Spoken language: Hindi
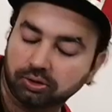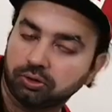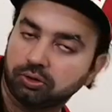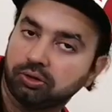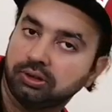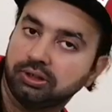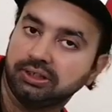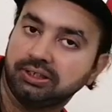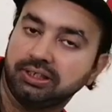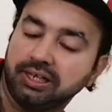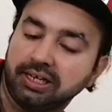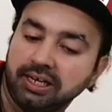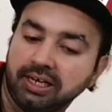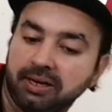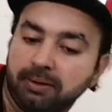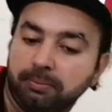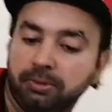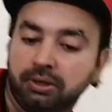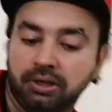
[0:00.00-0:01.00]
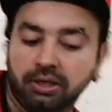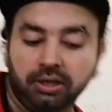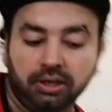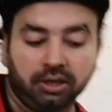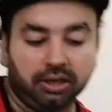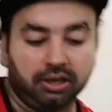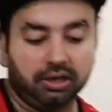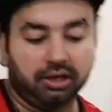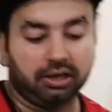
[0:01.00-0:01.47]
तो इसलिए अब
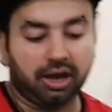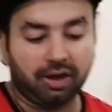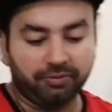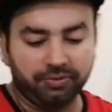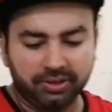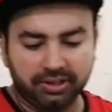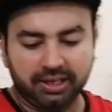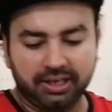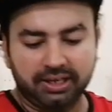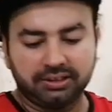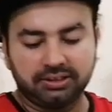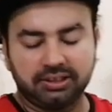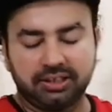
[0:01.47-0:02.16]
काफ़ी देर